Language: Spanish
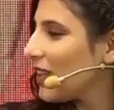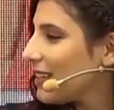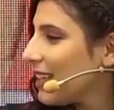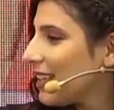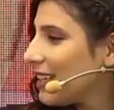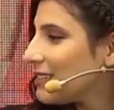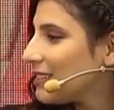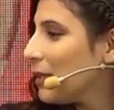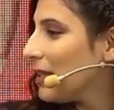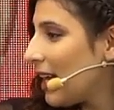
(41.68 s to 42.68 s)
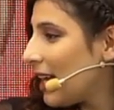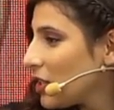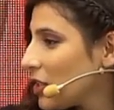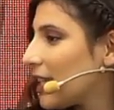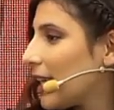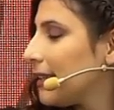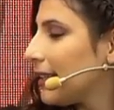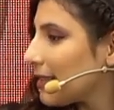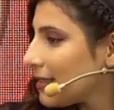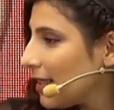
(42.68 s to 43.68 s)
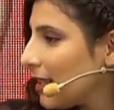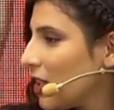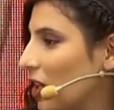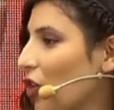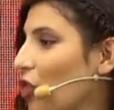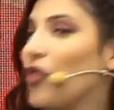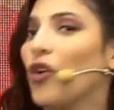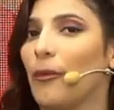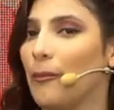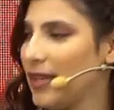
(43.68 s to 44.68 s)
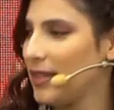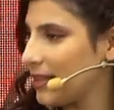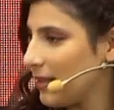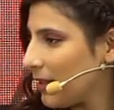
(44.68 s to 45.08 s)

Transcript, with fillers: de este seminario, ya el tercero, dos meses